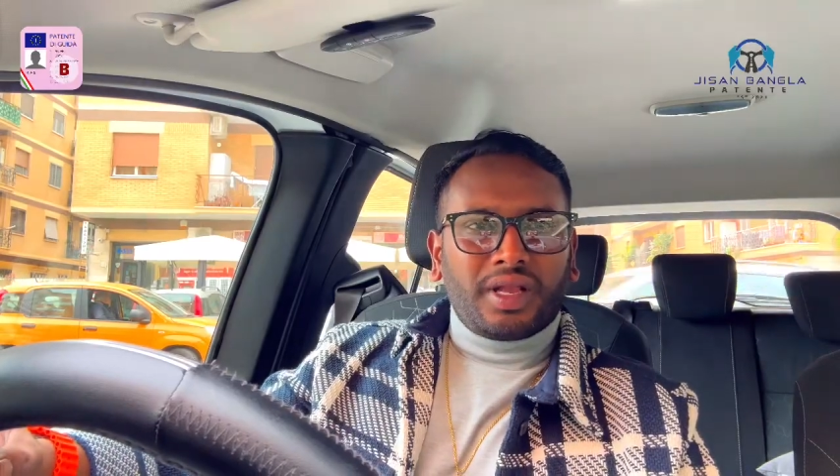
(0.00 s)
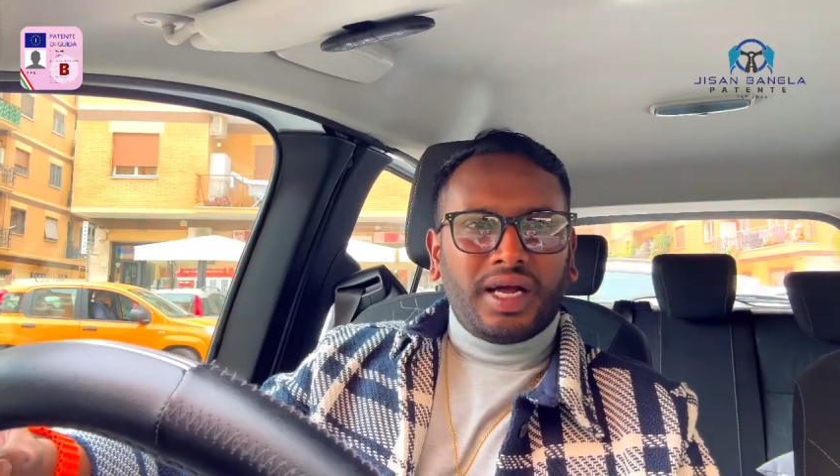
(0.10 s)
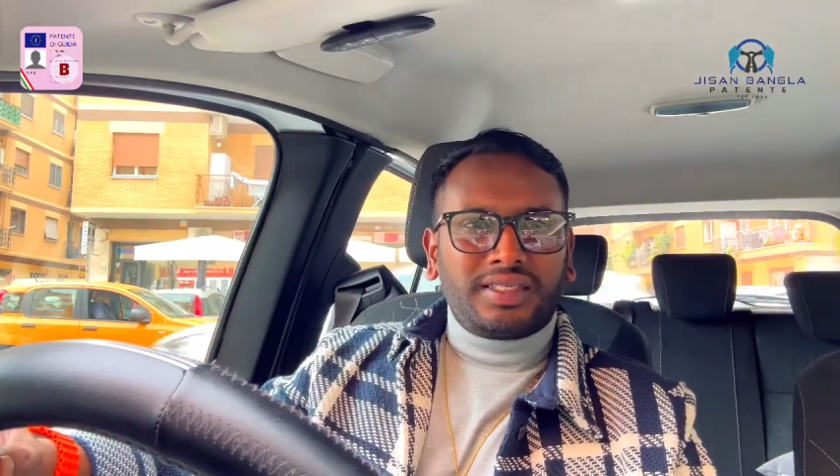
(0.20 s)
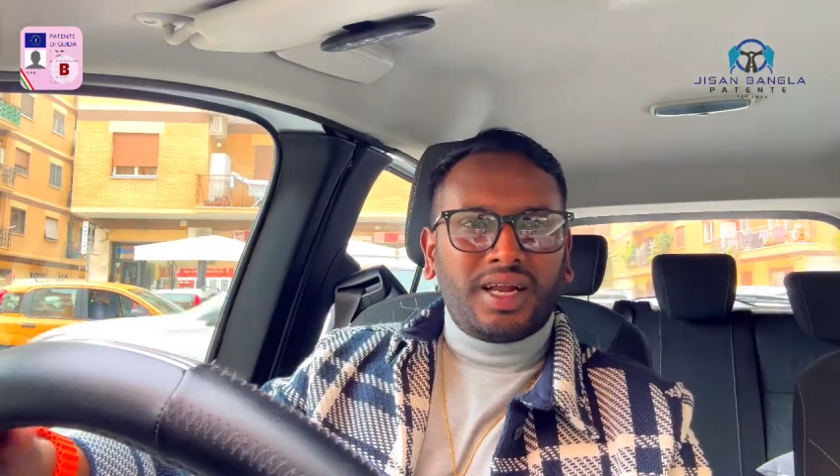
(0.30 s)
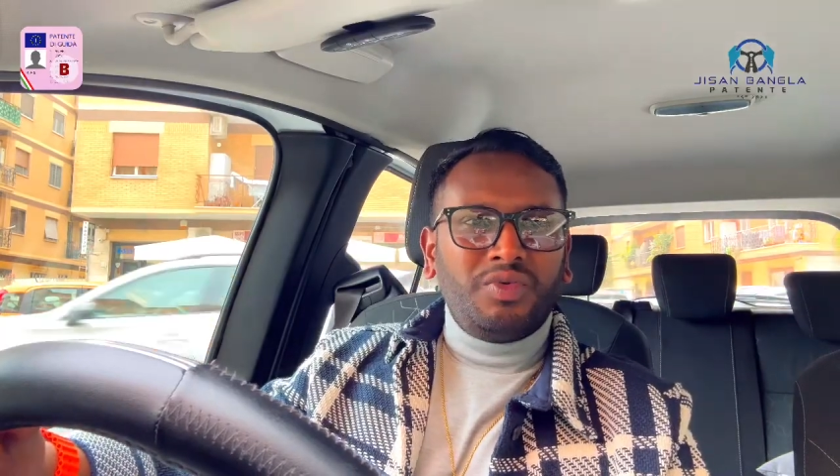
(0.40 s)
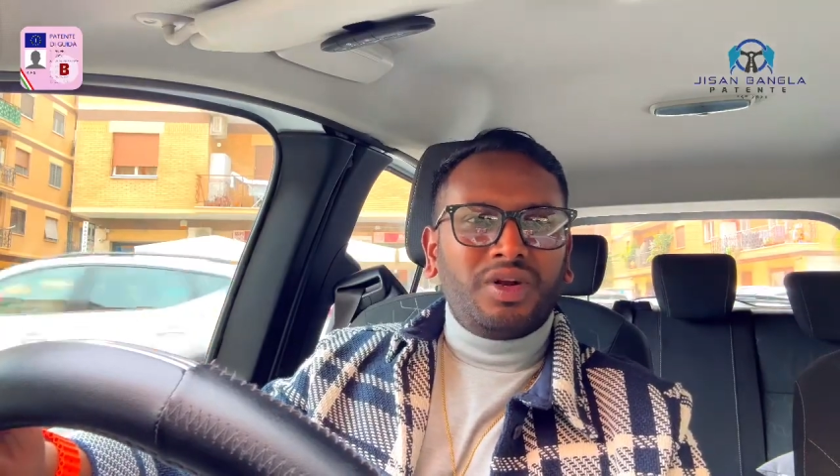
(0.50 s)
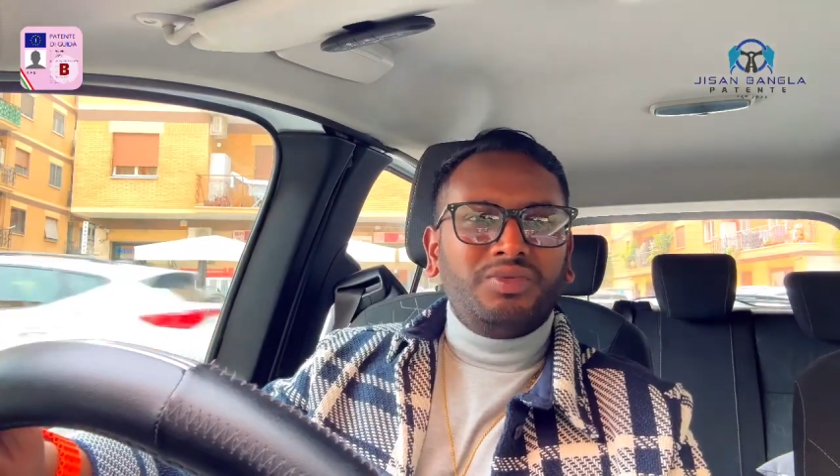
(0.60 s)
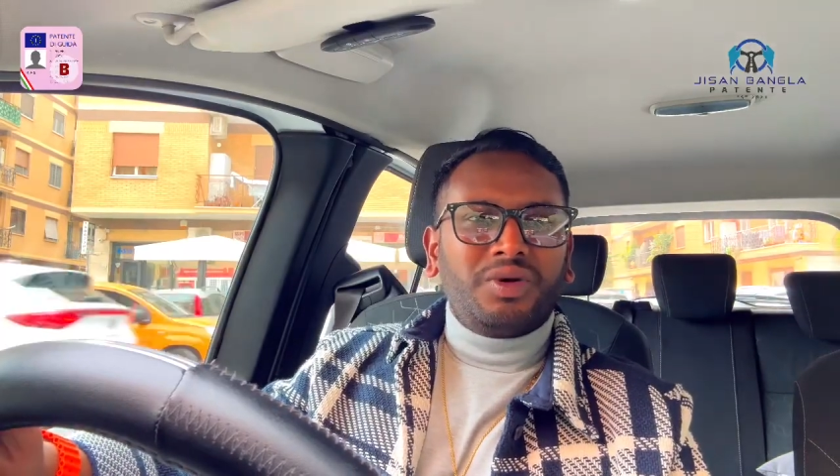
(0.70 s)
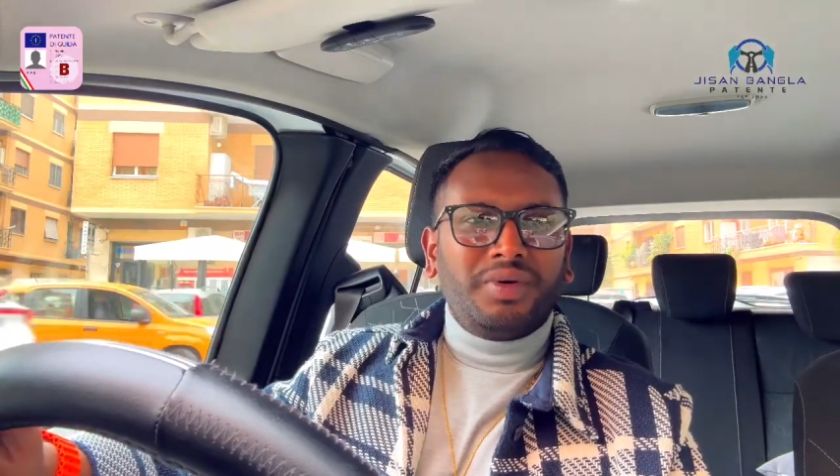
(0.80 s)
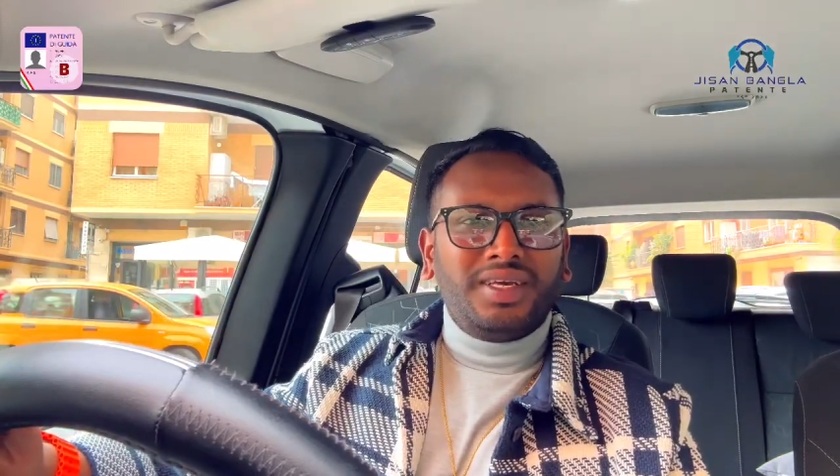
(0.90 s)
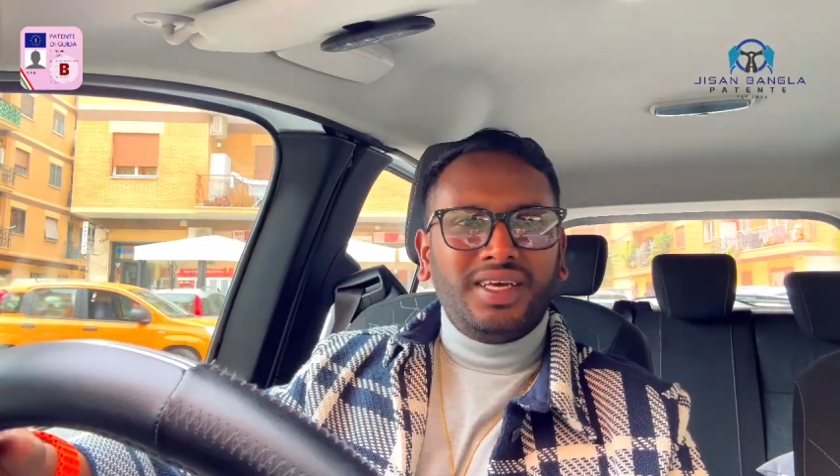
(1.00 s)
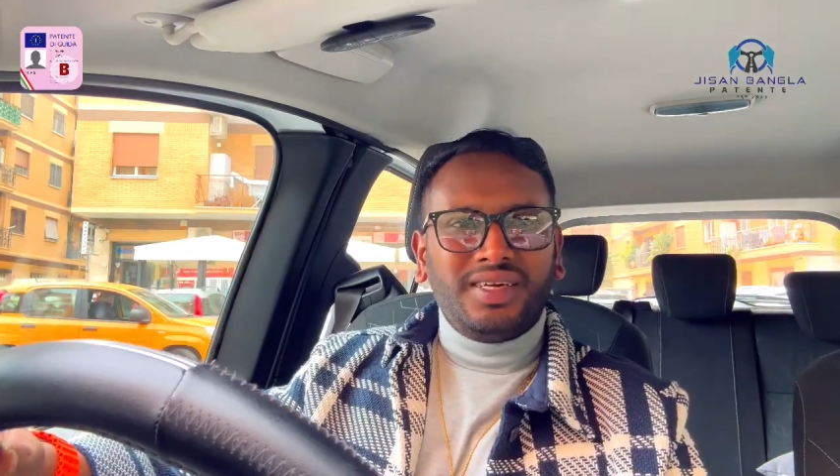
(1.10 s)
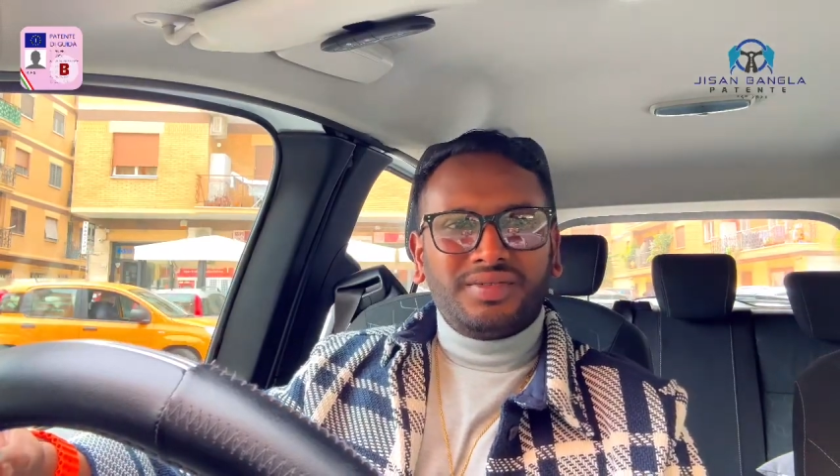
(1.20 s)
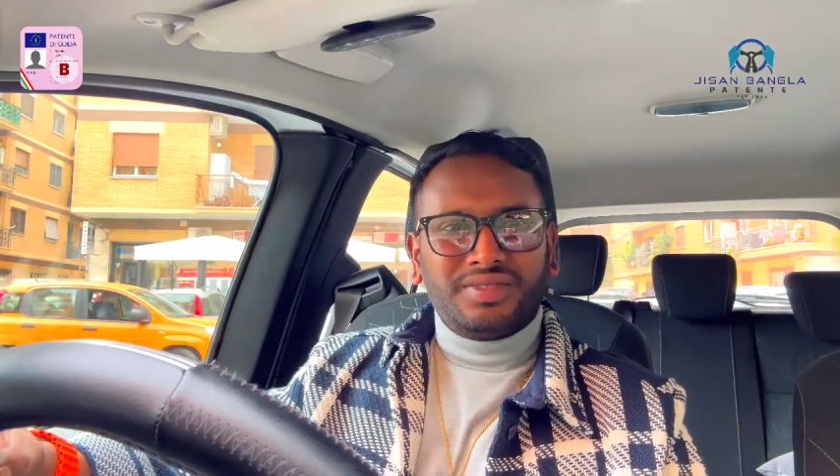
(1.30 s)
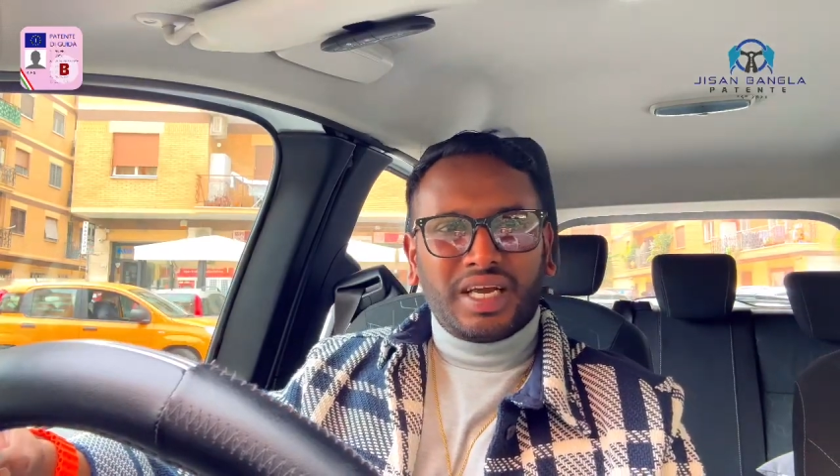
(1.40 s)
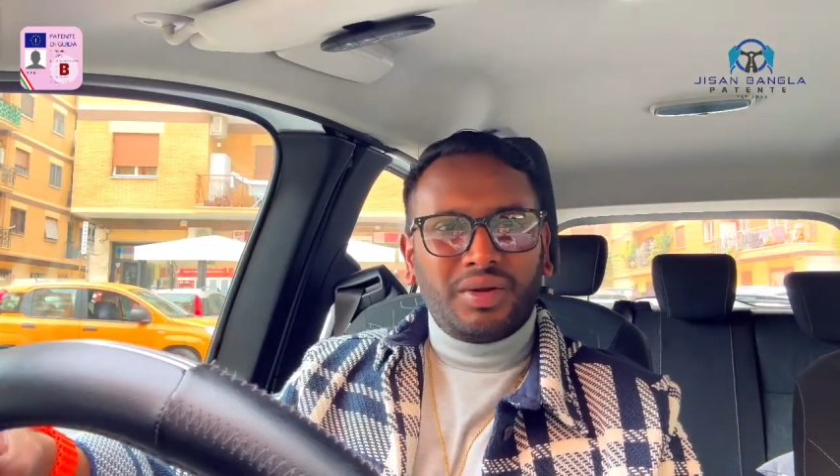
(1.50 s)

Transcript: আসসালামু আলাইকুম সবাইকে জাকির